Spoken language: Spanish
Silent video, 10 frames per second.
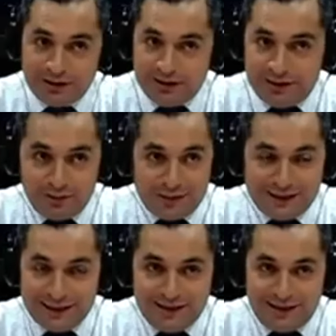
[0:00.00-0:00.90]
y nos
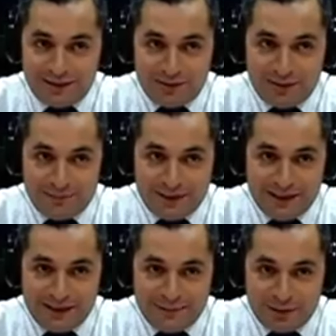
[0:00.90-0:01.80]
atendieron de una
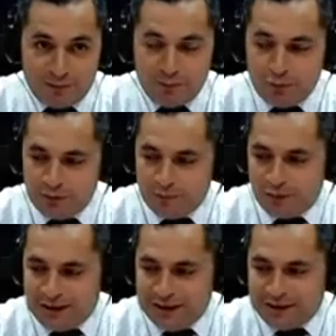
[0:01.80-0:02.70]
manera pero muy,
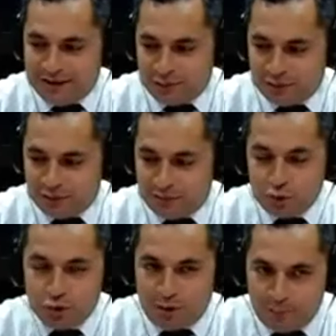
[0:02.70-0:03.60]
muy linda, por, con
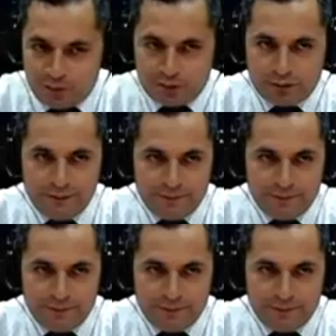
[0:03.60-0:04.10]
mucho amor.